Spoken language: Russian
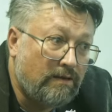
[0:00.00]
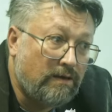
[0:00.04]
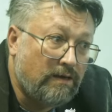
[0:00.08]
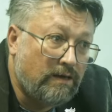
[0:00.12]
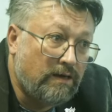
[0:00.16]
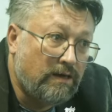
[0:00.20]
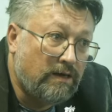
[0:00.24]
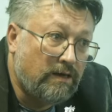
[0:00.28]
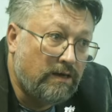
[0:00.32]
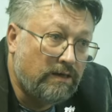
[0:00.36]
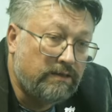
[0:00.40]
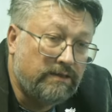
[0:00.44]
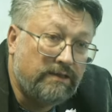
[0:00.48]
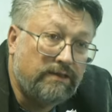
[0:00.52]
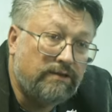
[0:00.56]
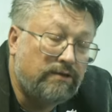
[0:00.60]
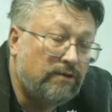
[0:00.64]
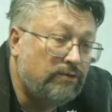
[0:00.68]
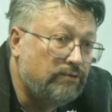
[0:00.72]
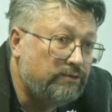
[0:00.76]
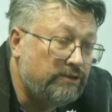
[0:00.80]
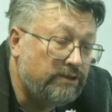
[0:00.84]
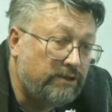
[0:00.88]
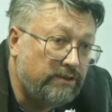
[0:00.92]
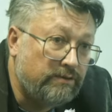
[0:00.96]
А нет
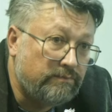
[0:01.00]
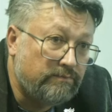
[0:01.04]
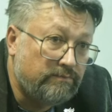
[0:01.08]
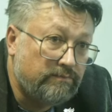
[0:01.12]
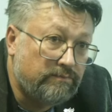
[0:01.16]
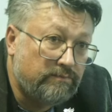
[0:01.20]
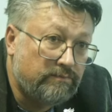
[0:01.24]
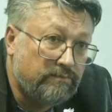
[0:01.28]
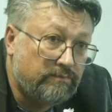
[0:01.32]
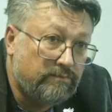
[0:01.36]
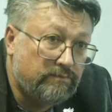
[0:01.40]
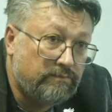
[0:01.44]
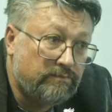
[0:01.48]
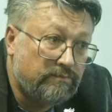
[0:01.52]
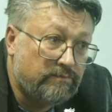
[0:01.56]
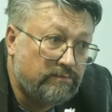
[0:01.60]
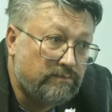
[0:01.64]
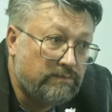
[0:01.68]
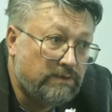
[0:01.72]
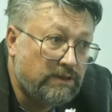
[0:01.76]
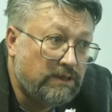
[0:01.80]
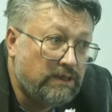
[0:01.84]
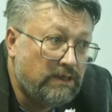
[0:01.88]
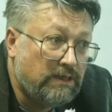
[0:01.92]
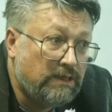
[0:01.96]
людей.
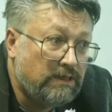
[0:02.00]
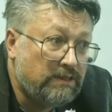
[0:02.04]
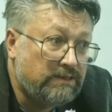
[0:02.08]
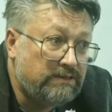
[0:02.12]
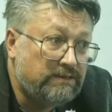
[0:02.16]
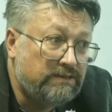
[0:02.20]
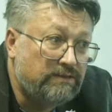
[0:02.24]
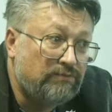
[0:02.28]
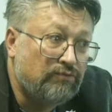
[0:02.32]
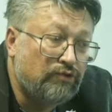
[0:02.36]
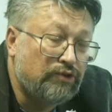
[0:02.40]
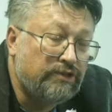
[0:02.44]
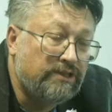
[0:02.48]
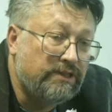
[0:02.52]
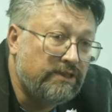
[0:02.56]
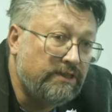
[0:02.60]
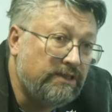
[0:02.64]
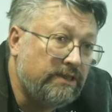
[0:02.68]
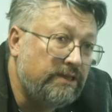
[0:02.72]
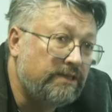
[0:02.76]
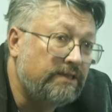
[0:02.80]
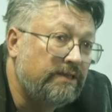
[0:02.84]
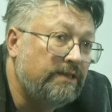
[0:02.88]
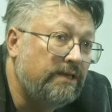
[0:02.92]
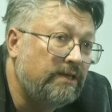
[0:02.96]
Сегодня
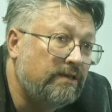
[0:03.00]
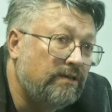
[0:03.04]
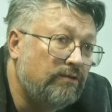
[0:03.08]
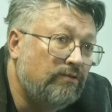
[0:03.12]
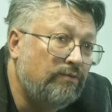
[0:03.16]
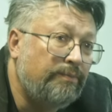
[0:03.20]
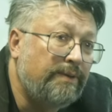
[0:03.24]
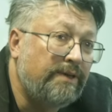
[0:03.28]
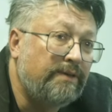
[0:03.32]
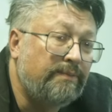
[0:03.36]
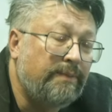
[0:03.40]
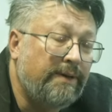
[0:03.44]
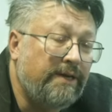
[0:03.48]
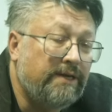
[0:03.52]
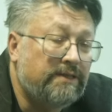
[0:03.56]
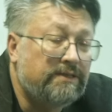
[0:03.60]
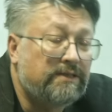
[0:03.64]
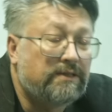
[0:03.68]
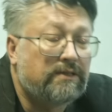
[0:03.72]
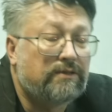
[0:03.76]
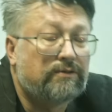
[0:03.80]
нет ни одного предприятия,